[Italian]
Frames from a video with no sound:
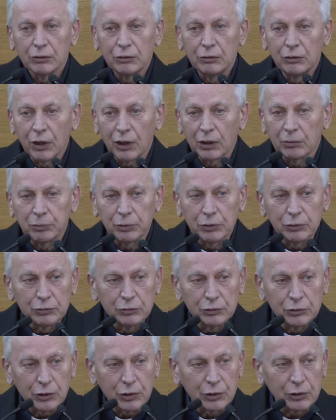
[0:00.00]
Dopo
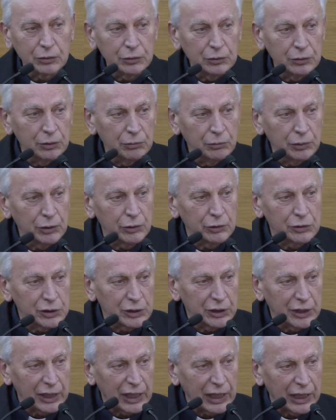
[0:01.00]
un giorno il mio
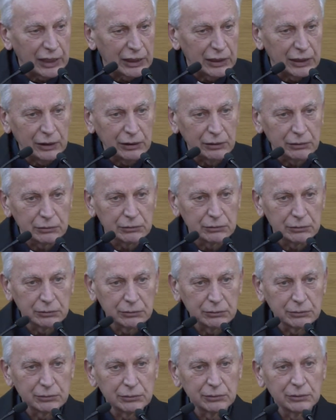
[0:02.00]
generale
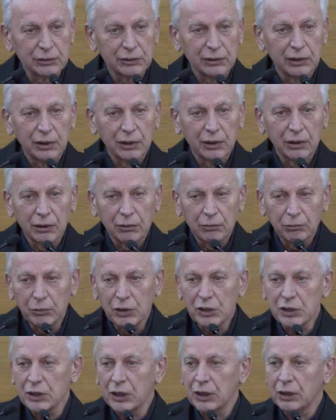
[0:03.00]

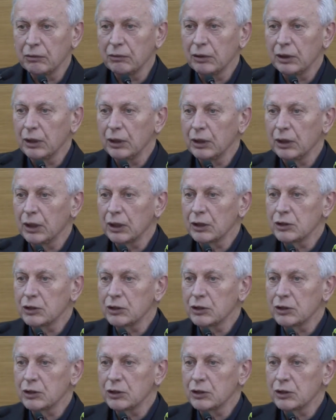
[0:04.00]
mi scrive